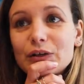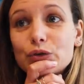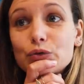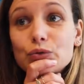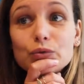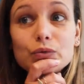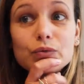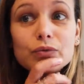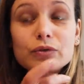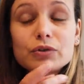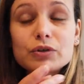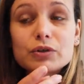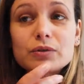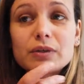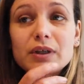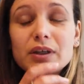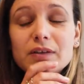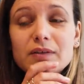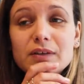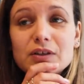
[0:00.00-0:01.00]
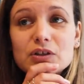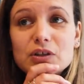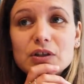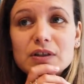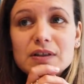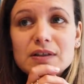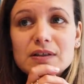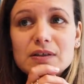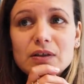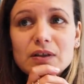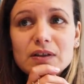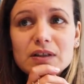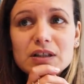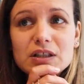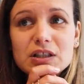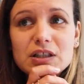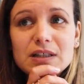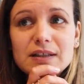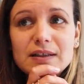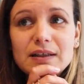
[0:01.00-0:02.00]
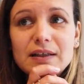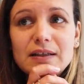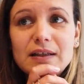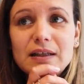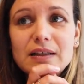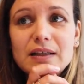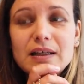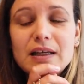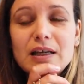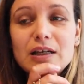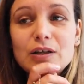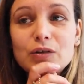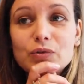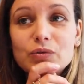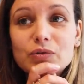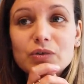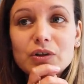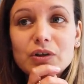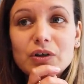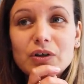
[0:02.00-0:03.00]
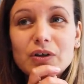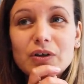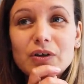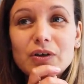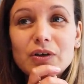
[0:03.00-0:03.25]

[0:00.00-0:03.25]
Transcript: un, tout nouveau jeu hein, qui vient de sortir chez Très Daniel. Donc